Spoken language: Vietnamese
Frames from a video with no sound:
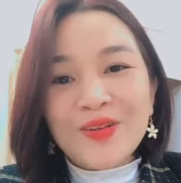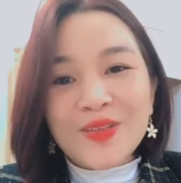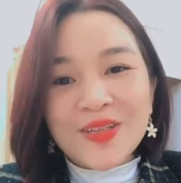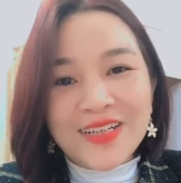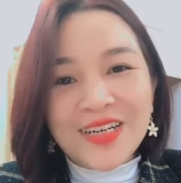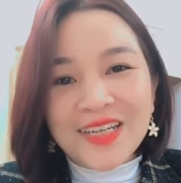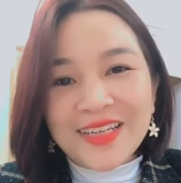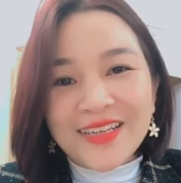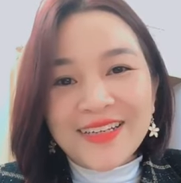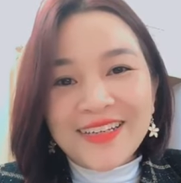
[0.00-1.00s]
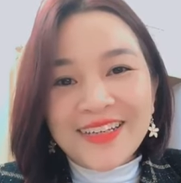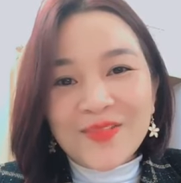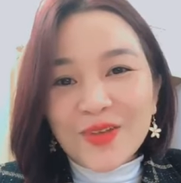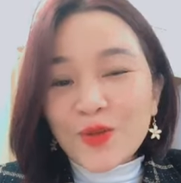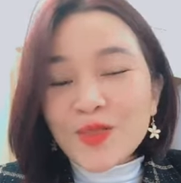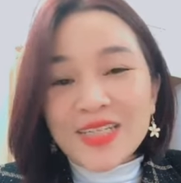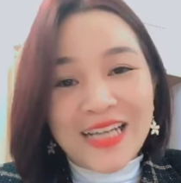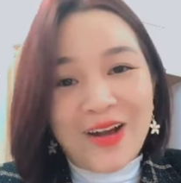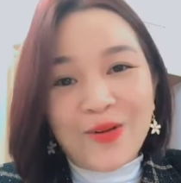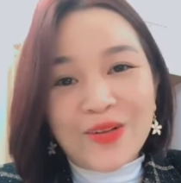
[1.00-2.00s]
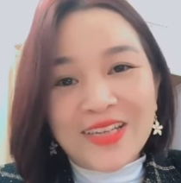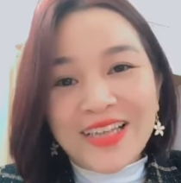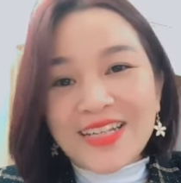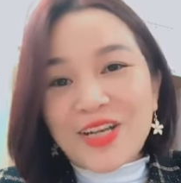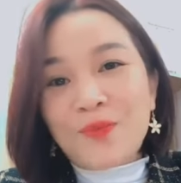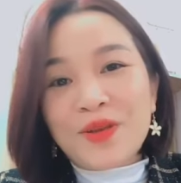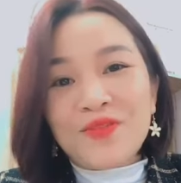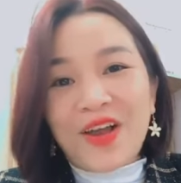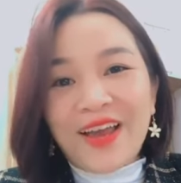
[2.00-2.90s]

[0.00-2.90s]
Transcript: tốt cho mình, tốt cho người và tốt cho xã hội,